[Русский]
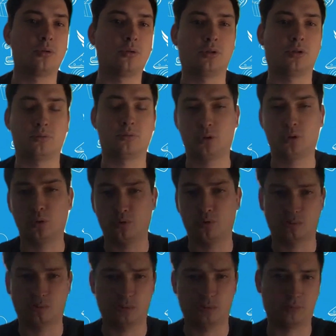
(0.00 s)
Кто-то,
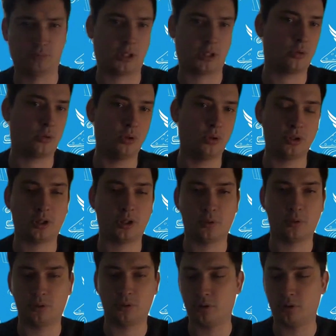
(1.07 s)
кто как хочет,
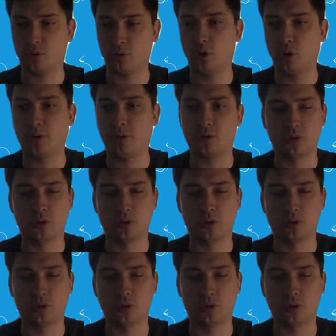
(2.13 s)
работает из дома,